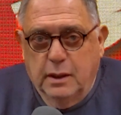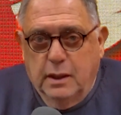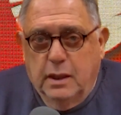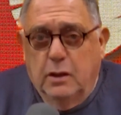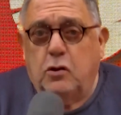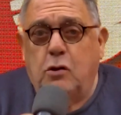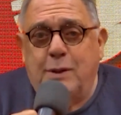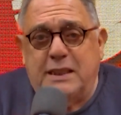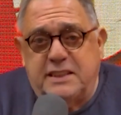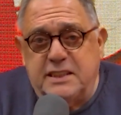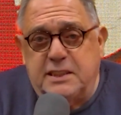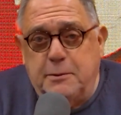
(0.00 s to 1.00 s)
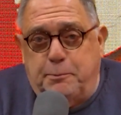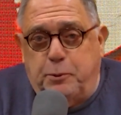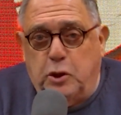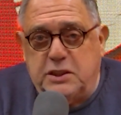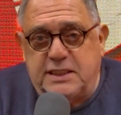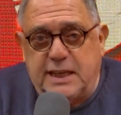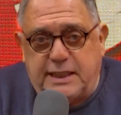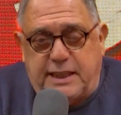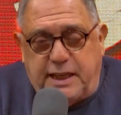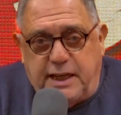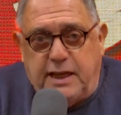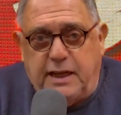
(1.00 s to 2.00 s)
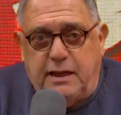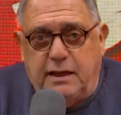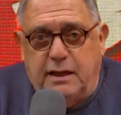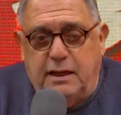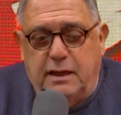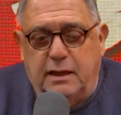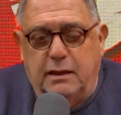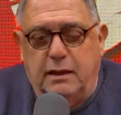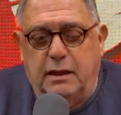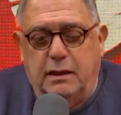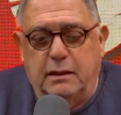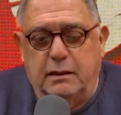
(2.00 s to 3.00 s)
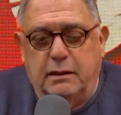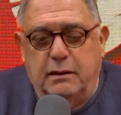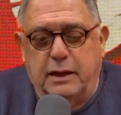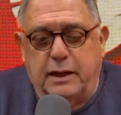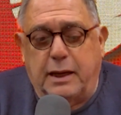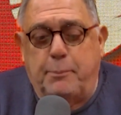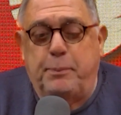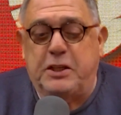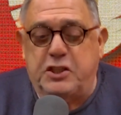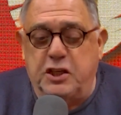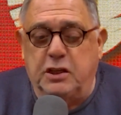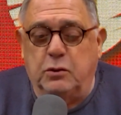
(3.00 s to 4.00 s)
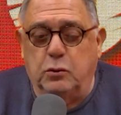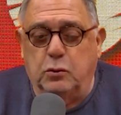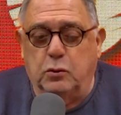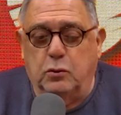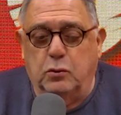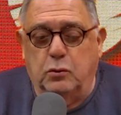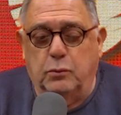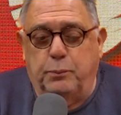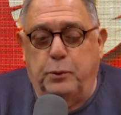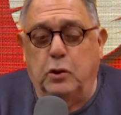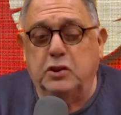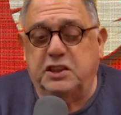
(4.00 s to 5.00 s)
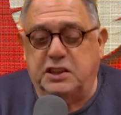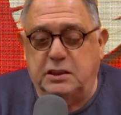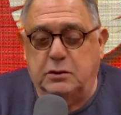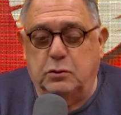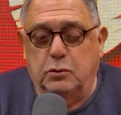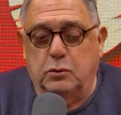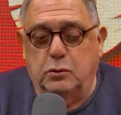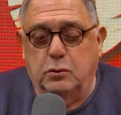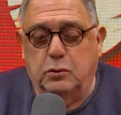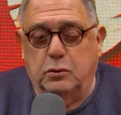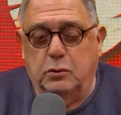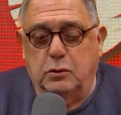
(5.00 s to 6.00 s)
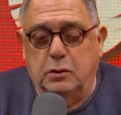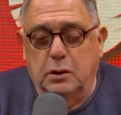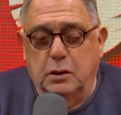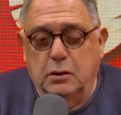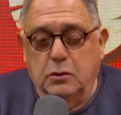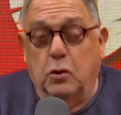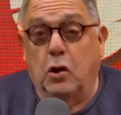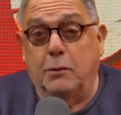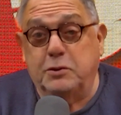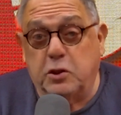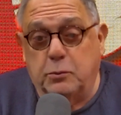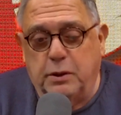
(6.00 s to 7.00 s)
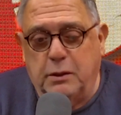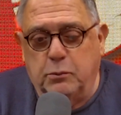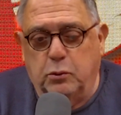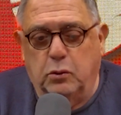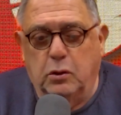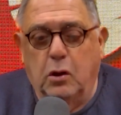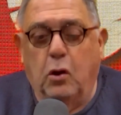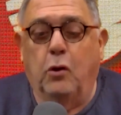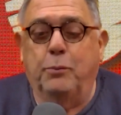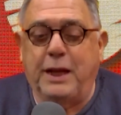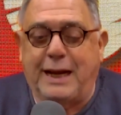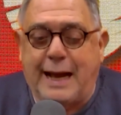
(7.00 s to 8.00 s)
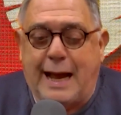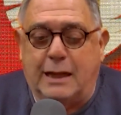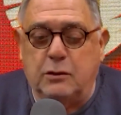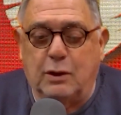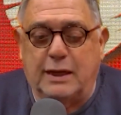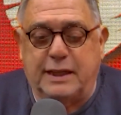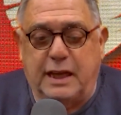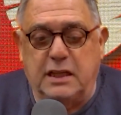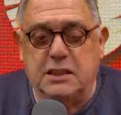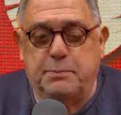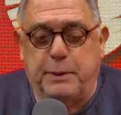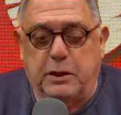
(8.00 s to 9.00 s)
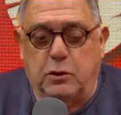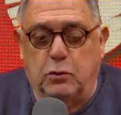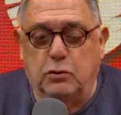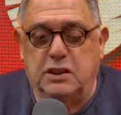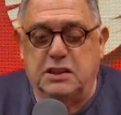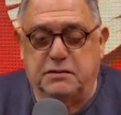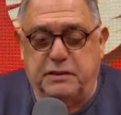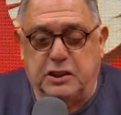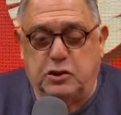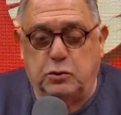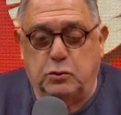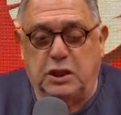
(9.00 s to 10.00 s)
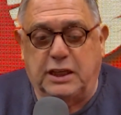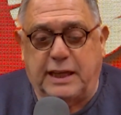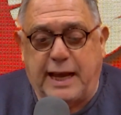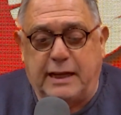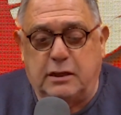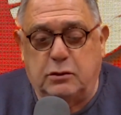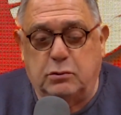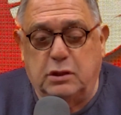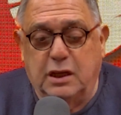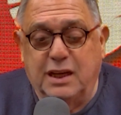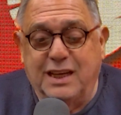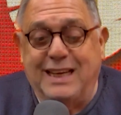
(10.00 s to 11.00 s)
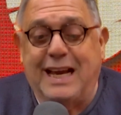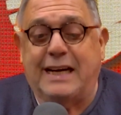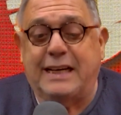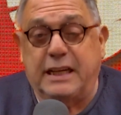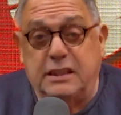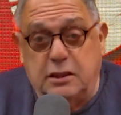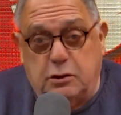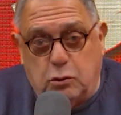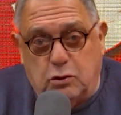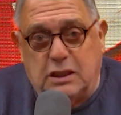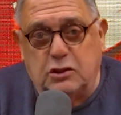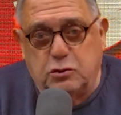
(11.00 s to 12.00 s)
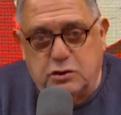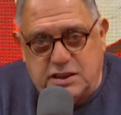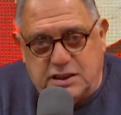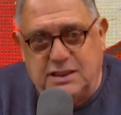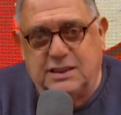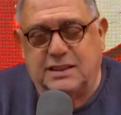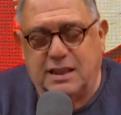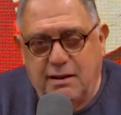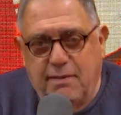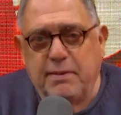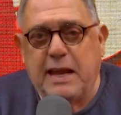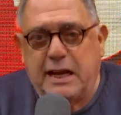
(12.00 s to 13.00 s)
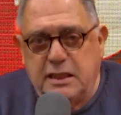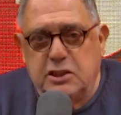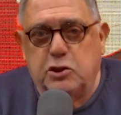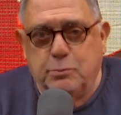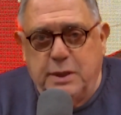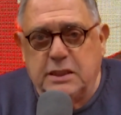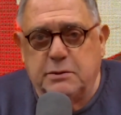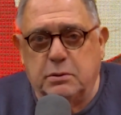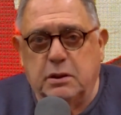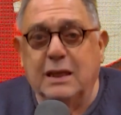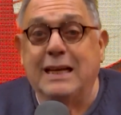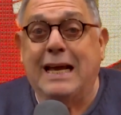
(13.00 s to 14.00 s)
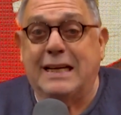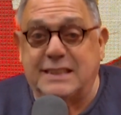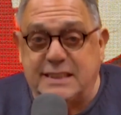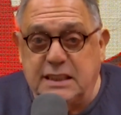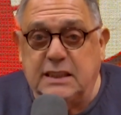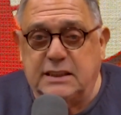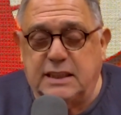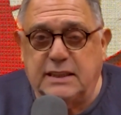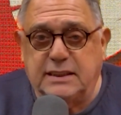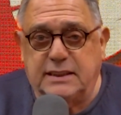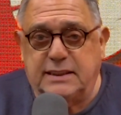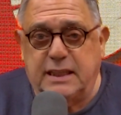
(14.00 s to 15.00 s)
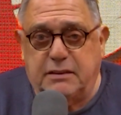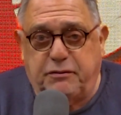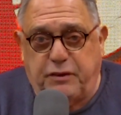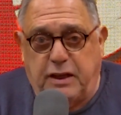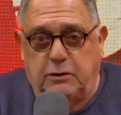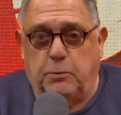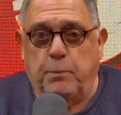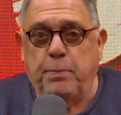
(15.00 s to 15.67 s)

Eu começo esse post aqui eh, repetindo um post do do Robson Bambu. Obrigado a quem esperou o desfecho do inquérito e acreditou na justiça. É isso mesmo, é assim que tem que ser feito.